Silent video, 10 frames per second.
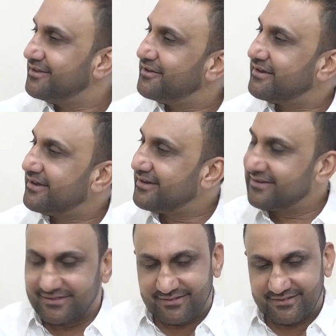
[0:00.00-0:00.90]
ఒక ఫోర్
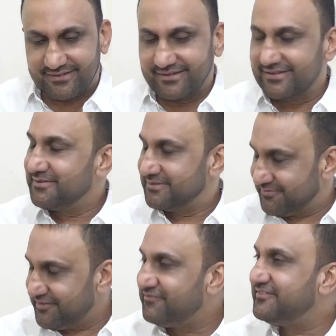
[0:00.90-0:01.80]

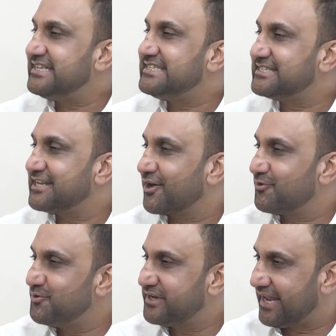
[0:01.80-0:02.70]
ఫిఫ్టీ సిక్స్
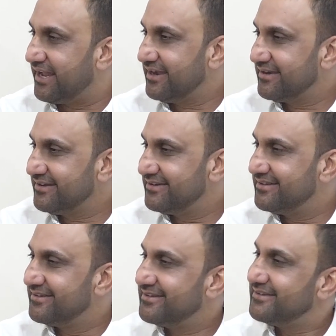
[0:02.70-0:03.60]
ఇక్కడ ఉంటే
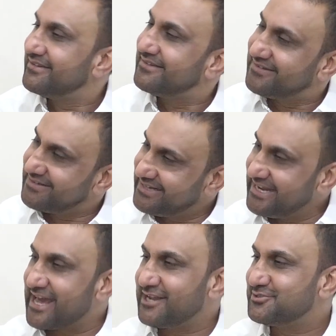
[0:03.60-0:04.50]

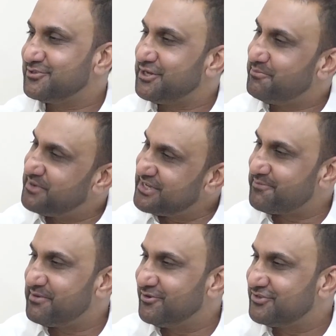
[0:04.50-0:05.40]
టీఆర్ఎస్ నుంచి
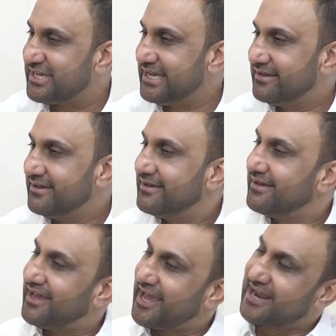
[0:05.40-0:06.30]
బీజేపీ నుంచి
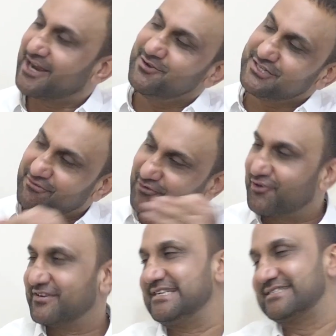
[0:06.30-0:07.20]
ఎక్కడి నుంచే
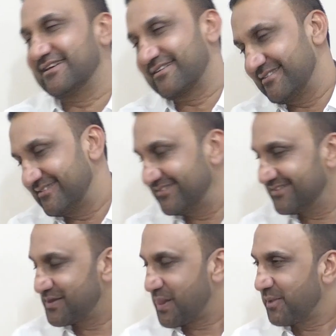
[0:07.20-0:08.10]
ఫోర్ వచ్చేస్తారు
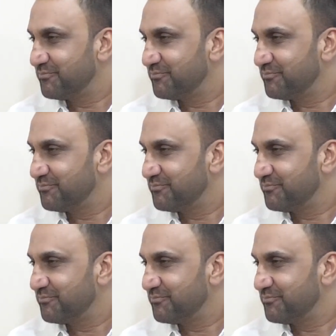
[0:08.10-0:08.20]
ఓకే